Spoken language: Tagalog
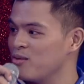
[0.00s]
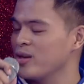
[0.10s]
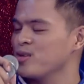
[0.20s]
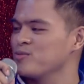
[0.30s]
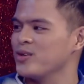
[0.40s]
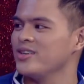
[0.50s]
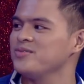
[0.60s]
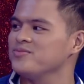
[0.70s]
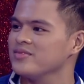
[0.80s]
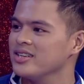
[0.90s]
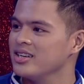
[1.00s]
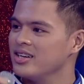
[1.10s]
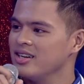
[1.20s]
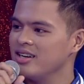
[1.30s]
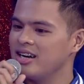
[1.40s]
meron po. Sige.
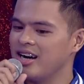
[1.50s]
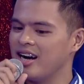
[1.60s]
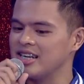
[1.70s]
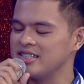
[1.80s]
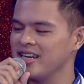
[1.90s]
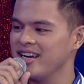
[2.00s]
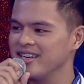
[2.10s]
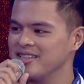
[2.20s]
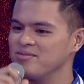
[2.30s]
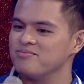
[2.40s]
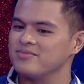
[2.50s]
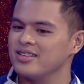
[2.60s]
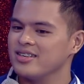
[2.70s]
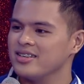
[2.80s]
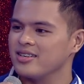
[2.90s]
Ah, Cheng,
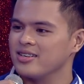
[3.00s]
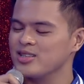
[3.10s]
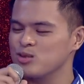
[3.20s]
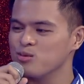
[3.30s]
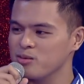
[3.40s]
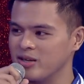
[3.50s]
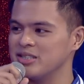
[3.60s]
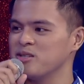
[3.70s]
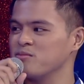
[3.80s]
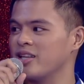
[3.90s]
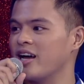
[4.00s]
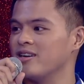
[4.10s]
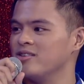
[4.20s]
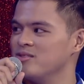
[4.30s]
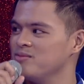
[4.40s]
gusto mo mag-gym tayo?